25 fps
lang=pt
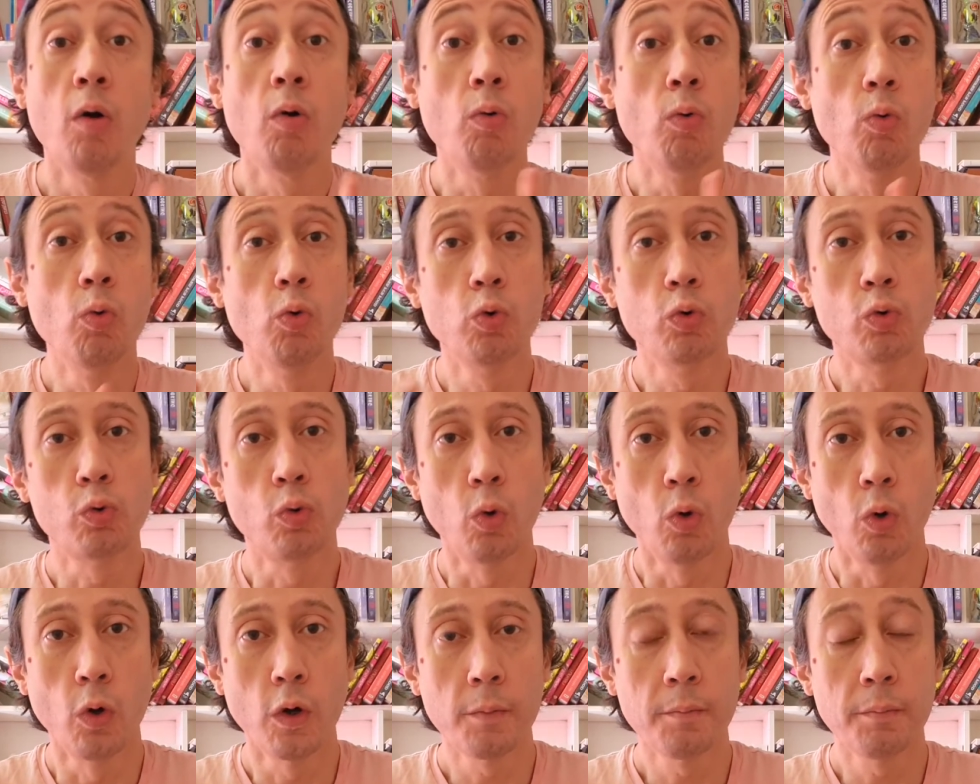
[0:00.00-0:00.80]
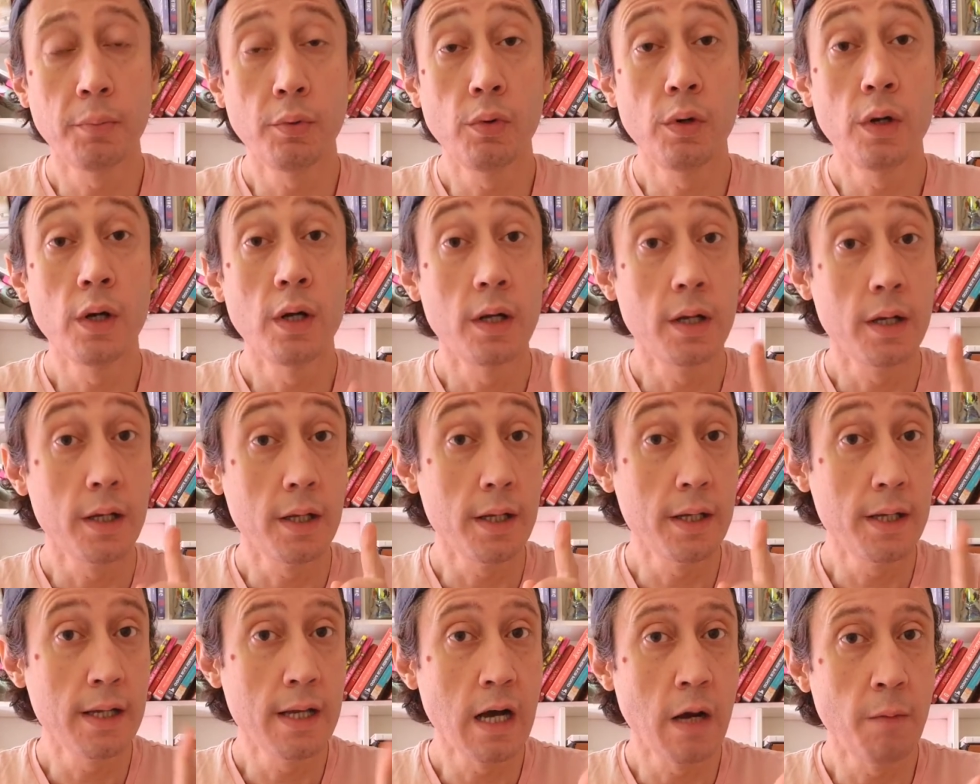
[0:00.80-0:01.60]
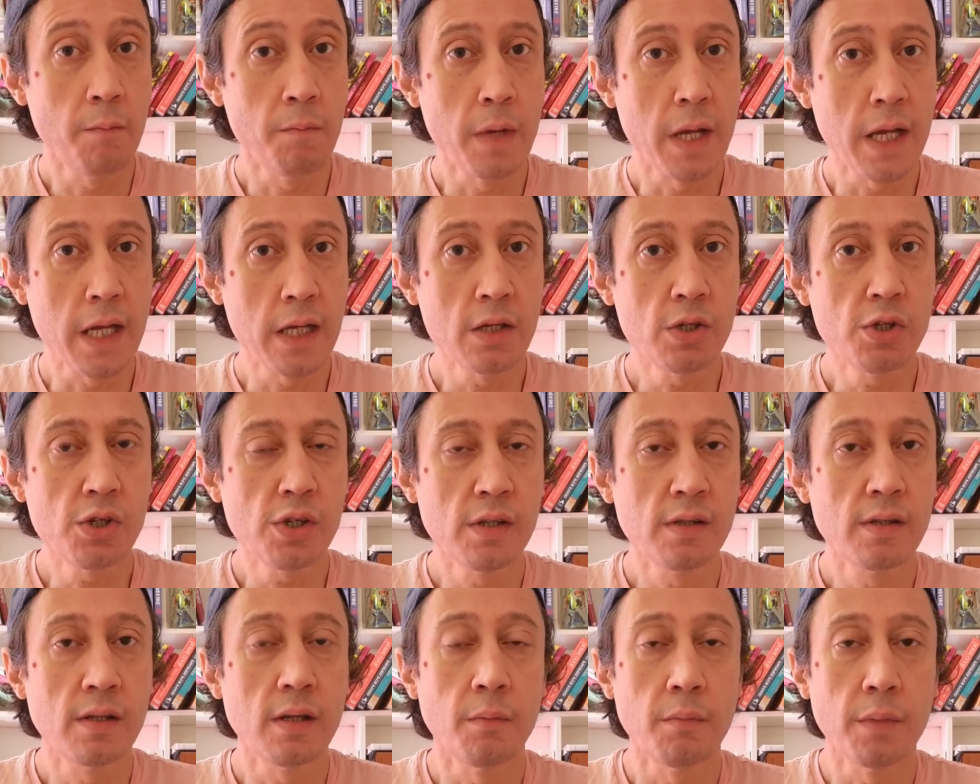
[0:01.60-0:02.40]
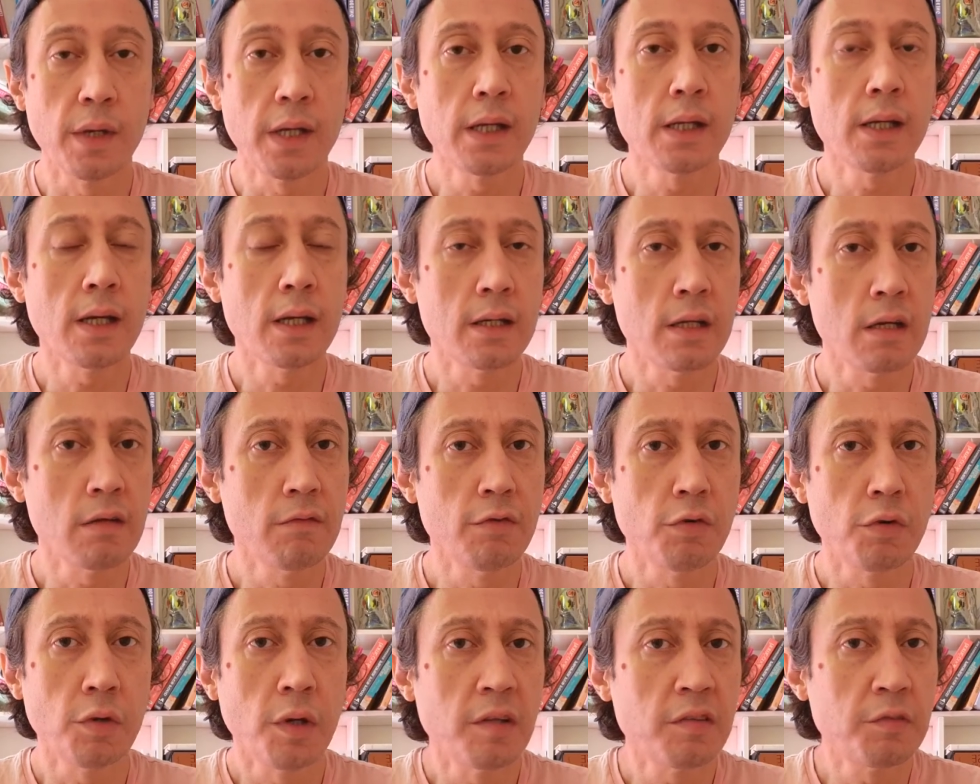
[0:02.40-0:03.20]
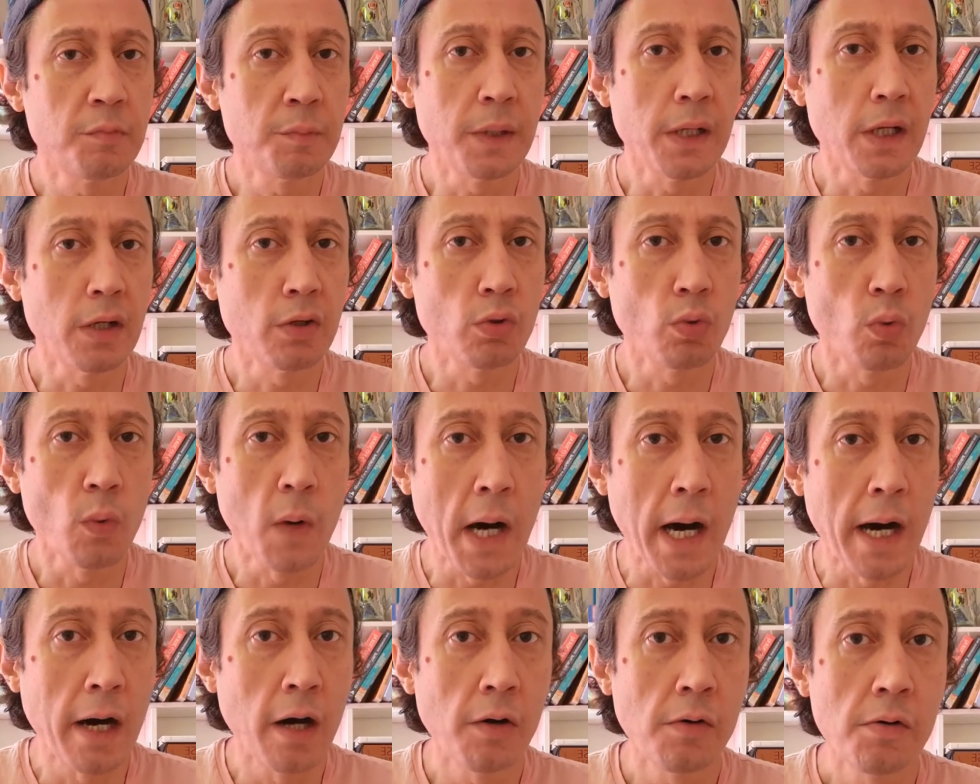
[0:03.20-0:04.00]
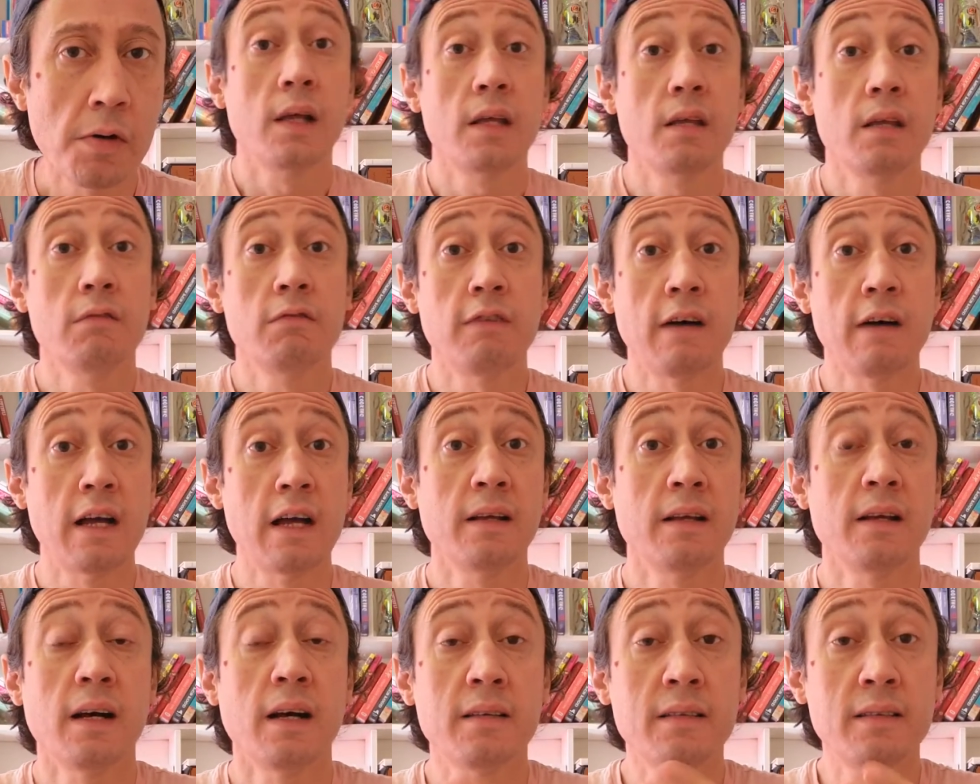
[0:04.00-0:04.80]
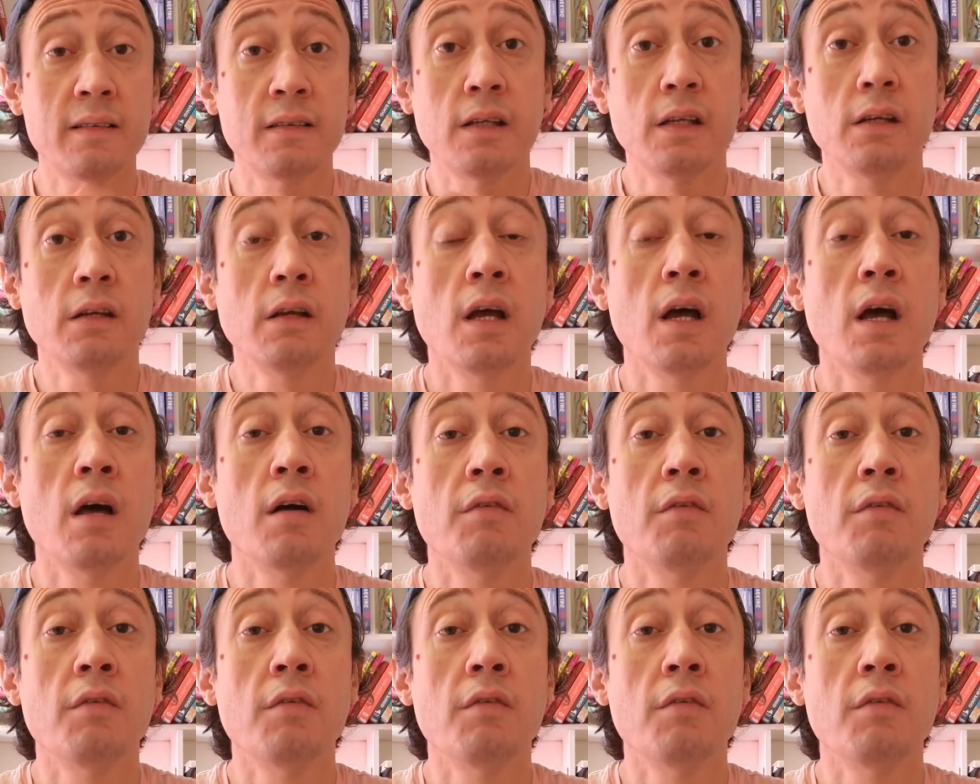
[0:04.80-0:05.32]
o corpo e a mente também a nível espiritual e vai assim